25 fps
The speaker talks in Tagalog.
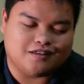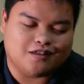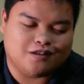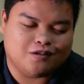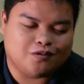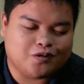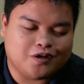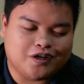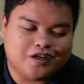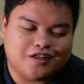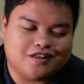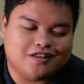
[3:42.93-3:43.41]

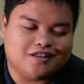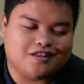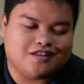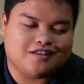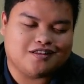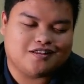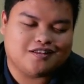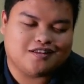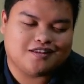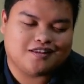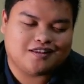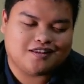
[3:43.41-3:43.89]
Lord,
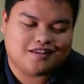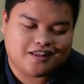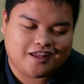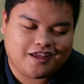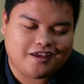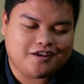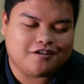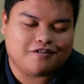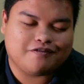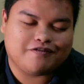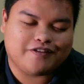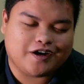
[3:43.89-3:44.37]

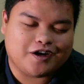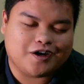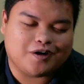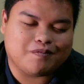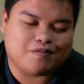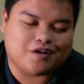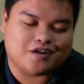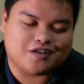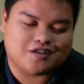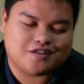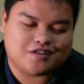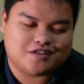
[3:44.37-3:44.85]
thank you very
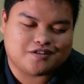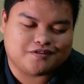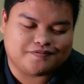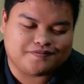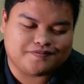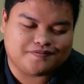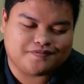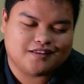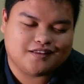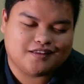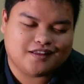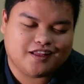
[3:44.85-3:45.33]
much.
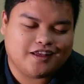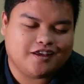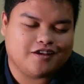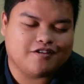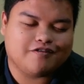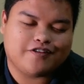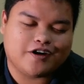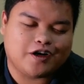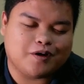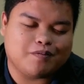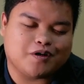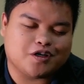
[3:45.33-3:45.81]
Thank
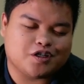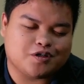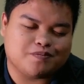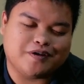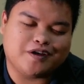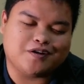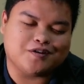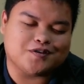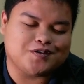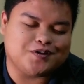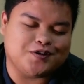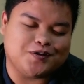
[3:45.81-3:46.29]
you very much
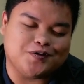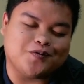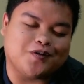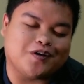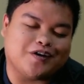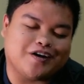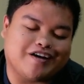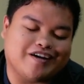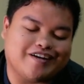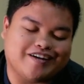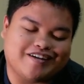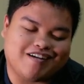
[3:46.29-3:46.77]
because you
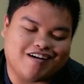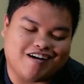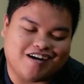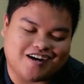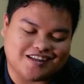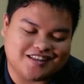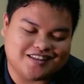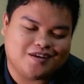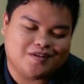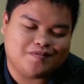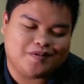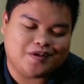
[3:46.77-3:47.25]
are our
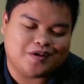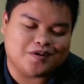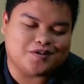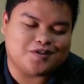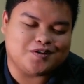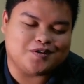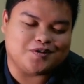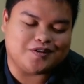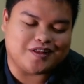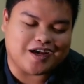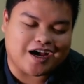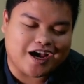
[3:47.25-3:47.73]
God.
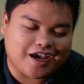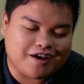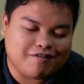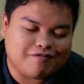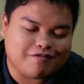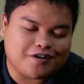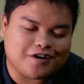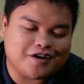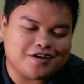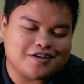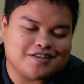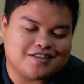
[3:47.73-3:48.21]
Because you die
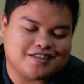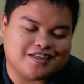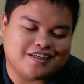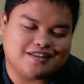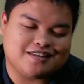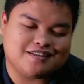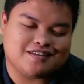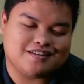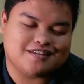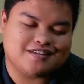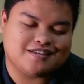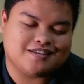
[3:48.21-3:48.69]
for our
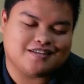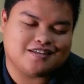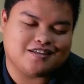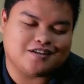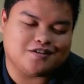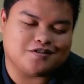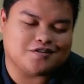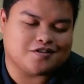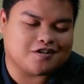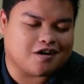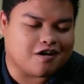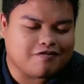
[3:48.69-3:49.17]
sins,
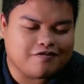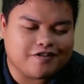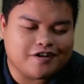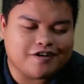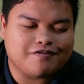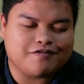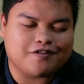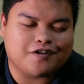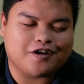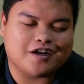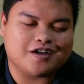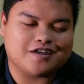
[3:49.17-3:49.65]
you suffer
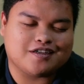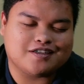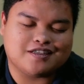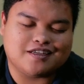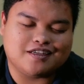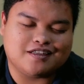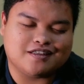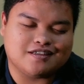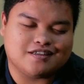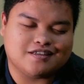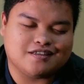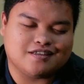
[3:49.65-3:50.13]
for our
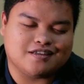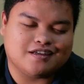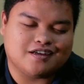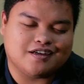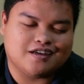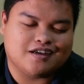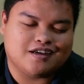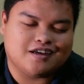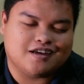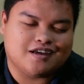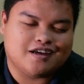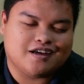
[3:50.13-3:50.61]
sins,
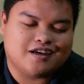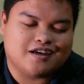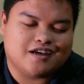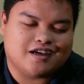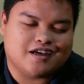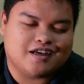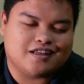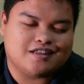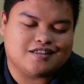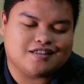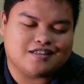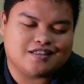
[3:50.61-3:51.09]

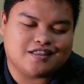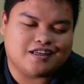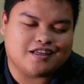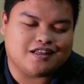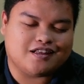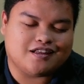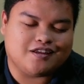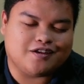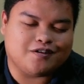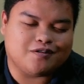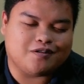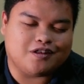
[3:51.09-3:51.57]
and
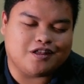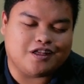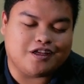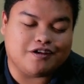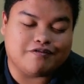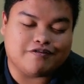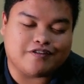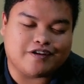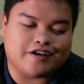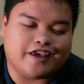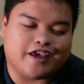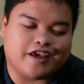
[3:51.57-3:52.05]
still you
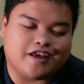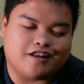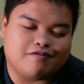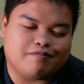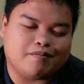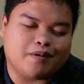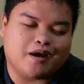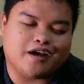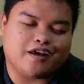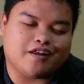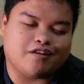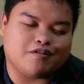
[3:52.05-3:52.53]
live again,
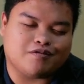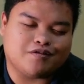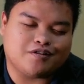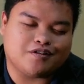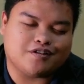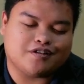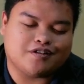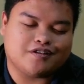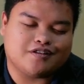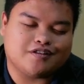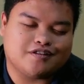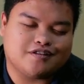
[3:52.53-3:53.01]
Panginoon.